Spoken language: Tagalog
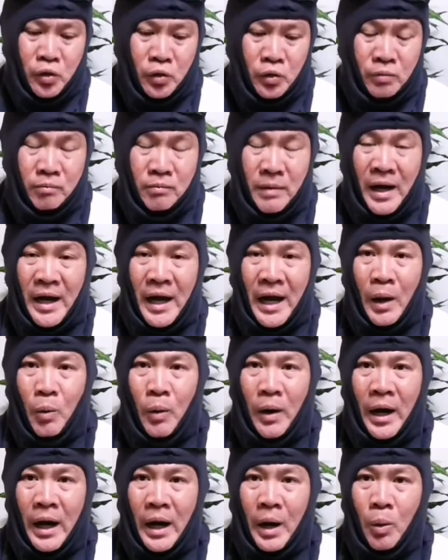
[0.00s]
yung
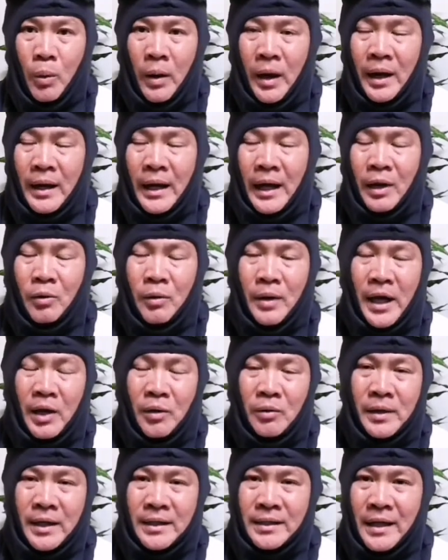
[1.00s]
maghawa-hawa
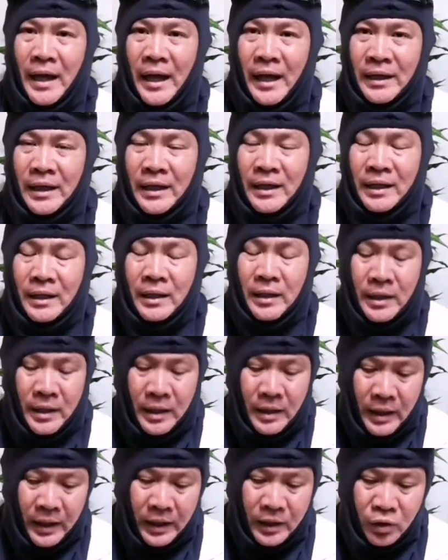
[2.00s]
lalo-lalo na sa ating
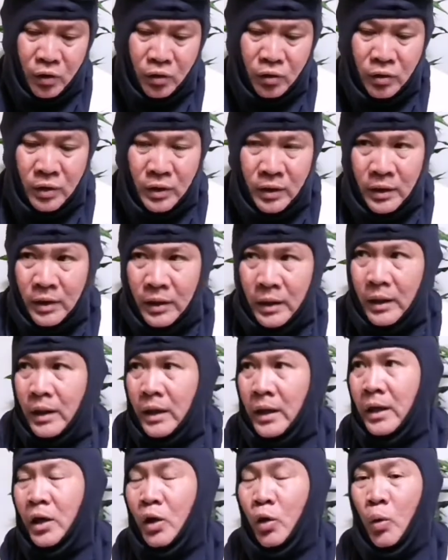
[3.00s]
ano
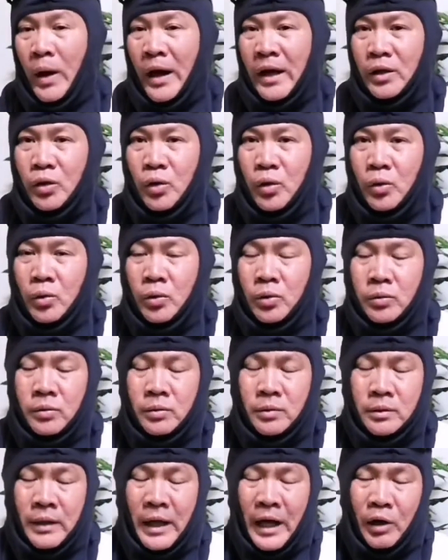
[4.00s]
uh, kwarto,
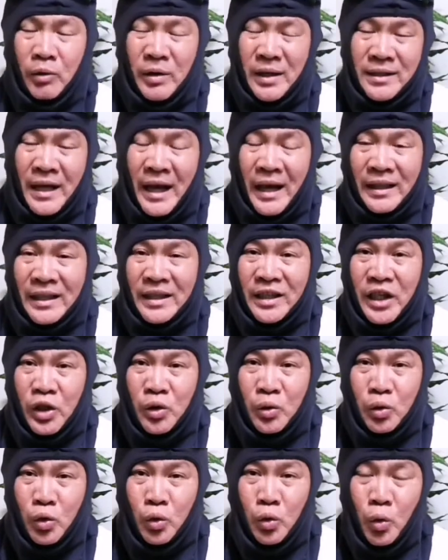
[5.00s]
lalo na sa ating
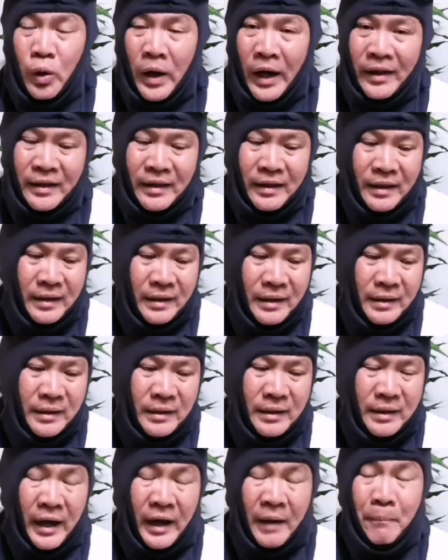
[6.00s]
tinutulugan,
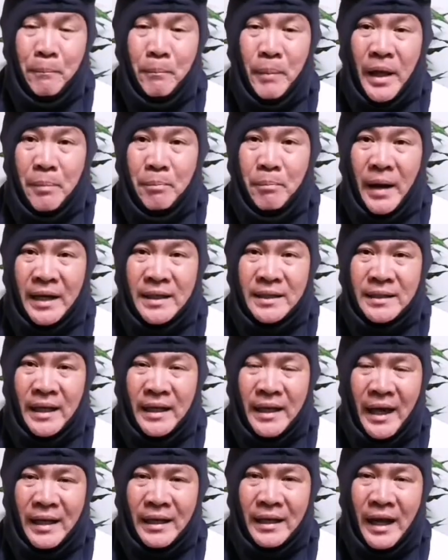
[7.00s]
ang bed bugs
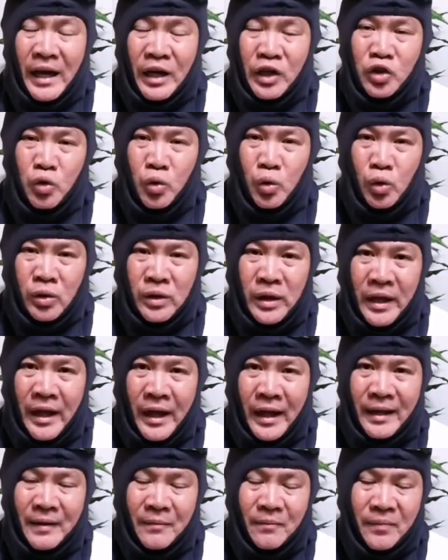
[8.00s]
na yan, ang surot na
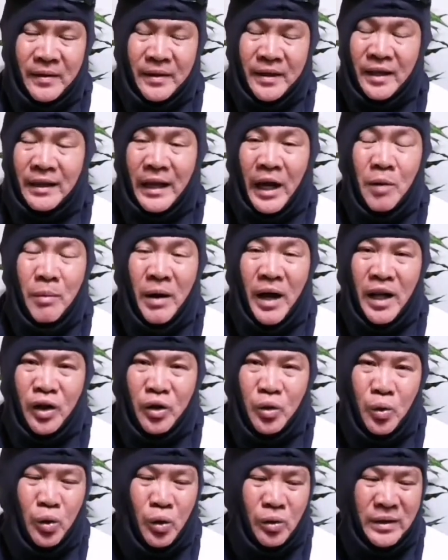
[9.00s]
yan. Hindi tayo
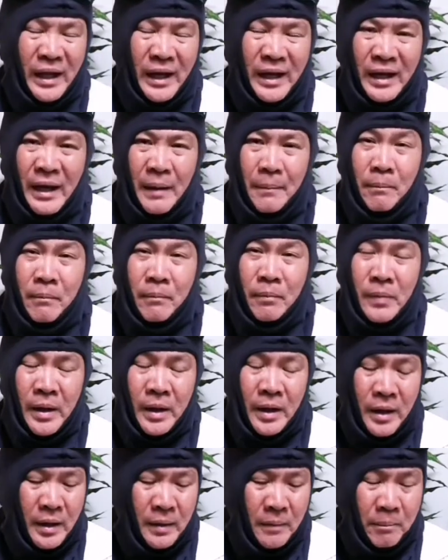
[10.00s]
makatulog talagang
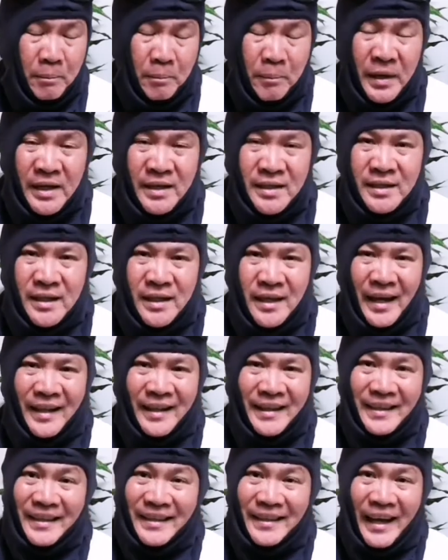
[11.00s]
peste
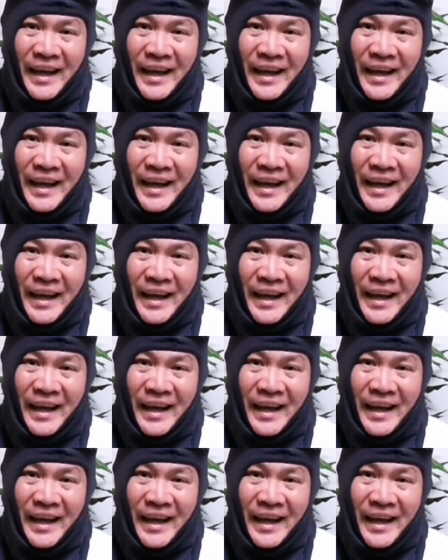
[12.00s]
yan,